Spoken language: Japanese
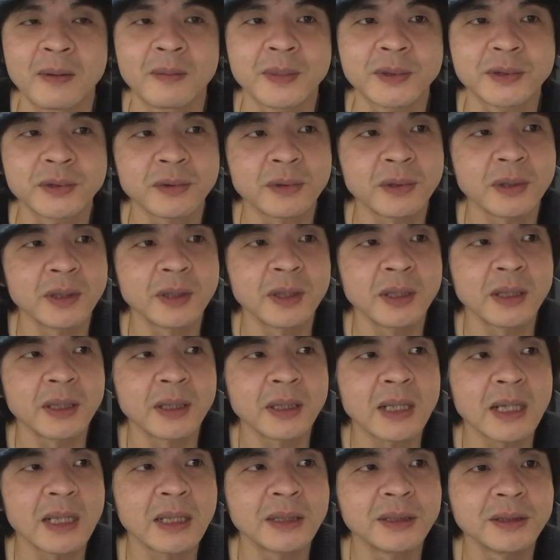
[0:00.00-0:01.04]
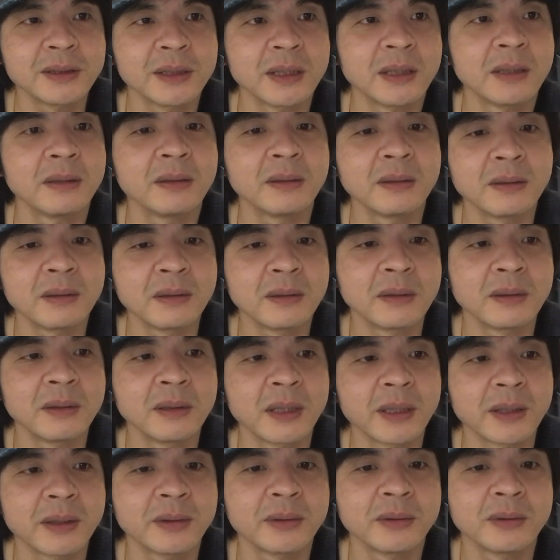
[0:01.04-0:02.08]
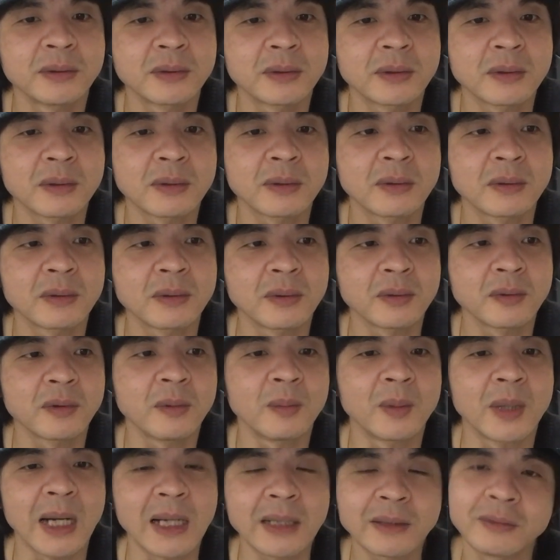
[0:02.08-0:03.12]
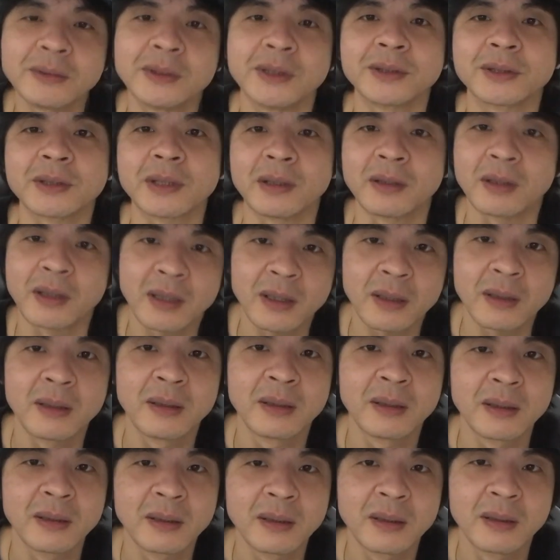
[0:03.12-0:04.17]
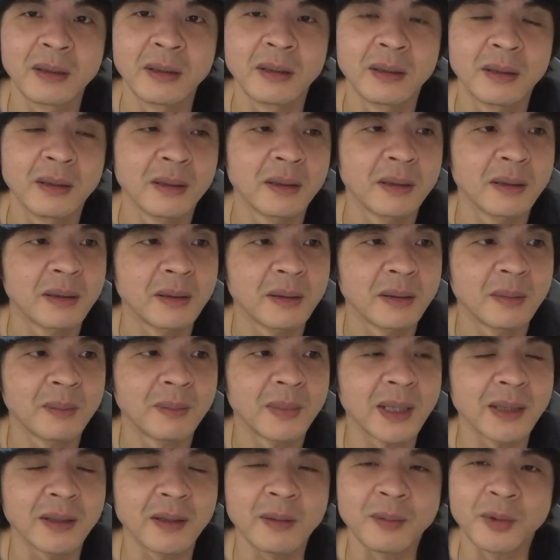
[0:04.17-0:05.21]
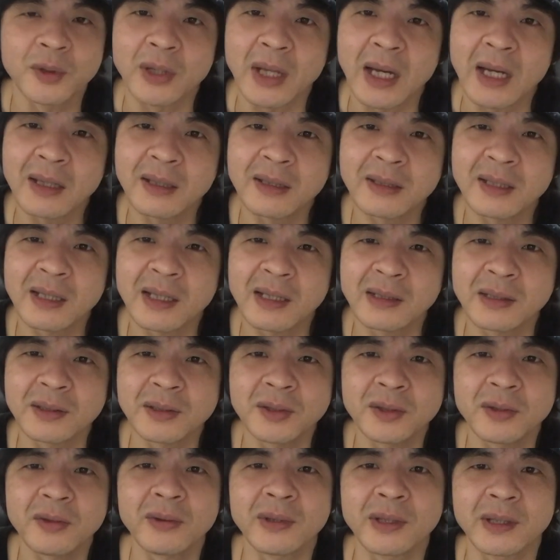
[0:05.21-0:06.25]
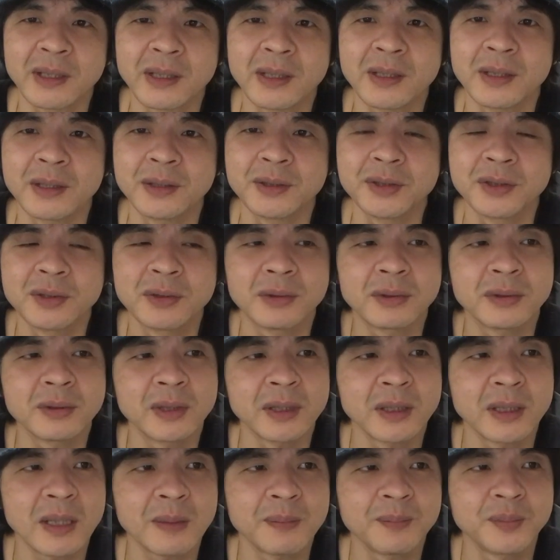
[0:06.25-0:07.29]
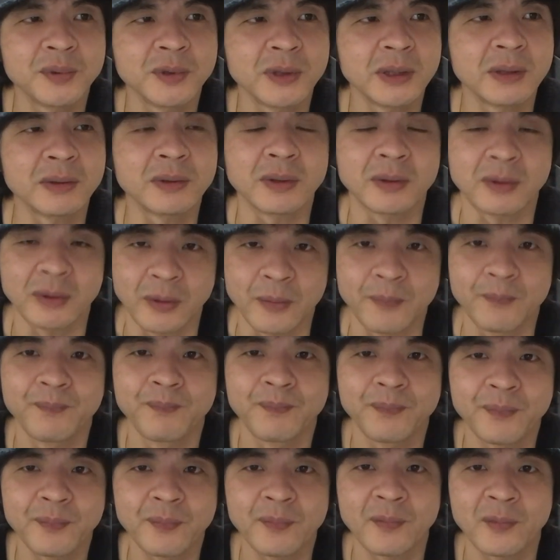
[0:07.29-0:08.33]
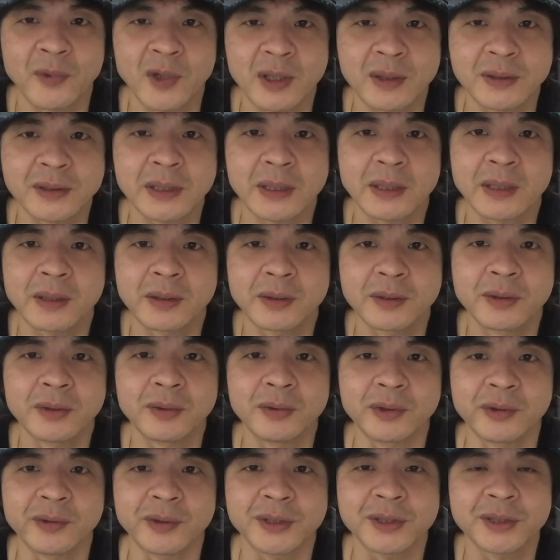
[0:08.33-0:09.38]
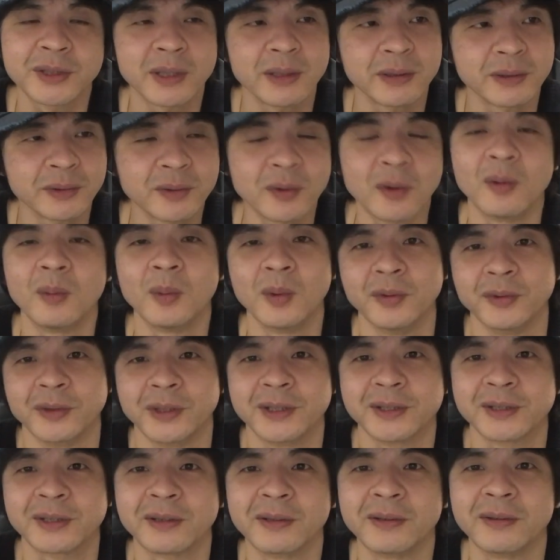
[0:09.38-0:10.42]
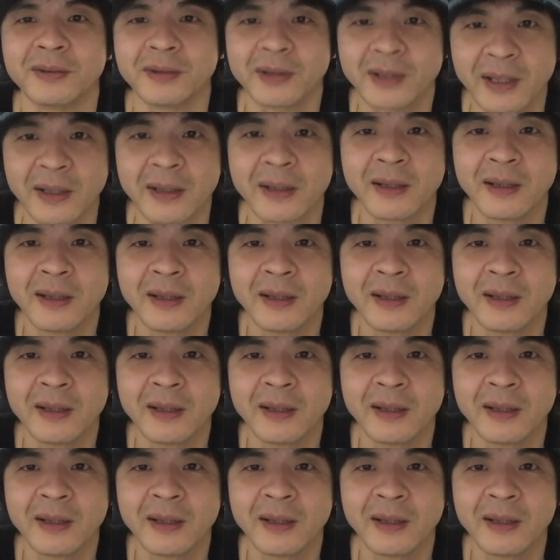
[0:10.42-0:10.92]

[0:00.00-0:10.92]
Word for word: それで改善できることもあるんですかねまあでも大体の人はね自動でアップデートされるようにはしていると思うんですけどね。